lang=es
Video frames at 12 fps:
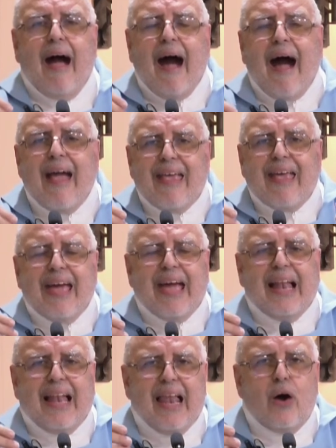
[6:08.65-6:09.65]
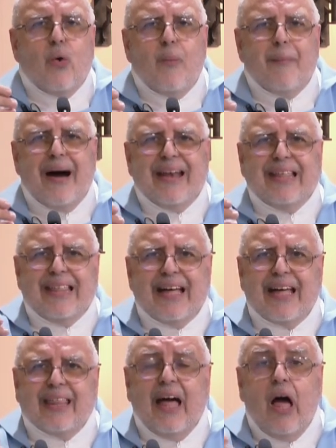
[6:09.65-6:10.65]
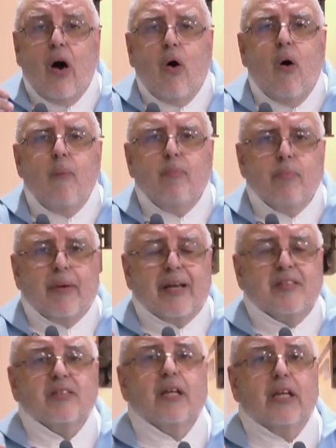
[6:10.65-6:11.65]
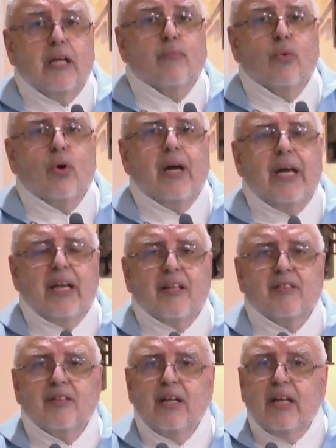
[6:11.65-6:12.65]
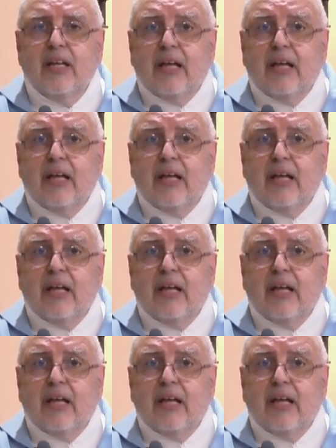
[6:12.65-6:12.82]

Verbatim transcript: hay en la humanidad hombres y mujeres